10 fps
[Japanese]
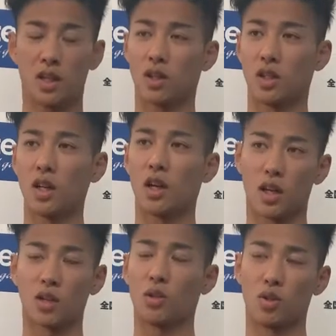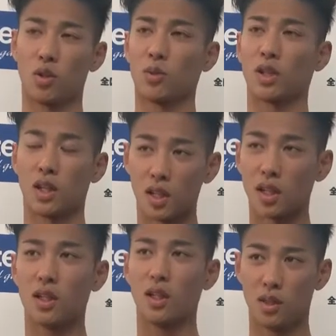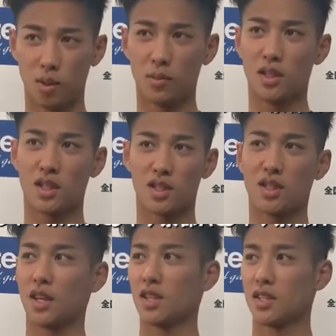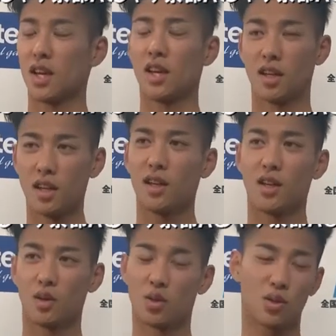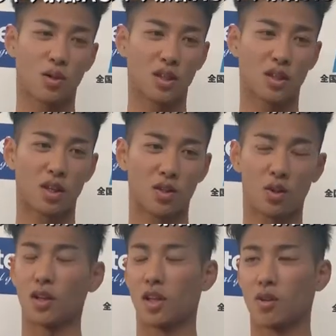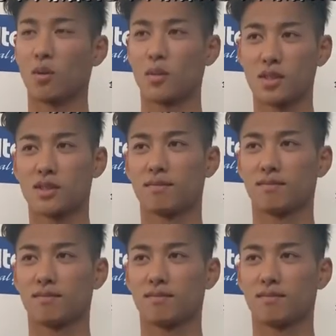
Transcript: てなくていいかなというふうに思ってたんで、まあ、みんな信頼して今日勝てたのでよかったなと思います。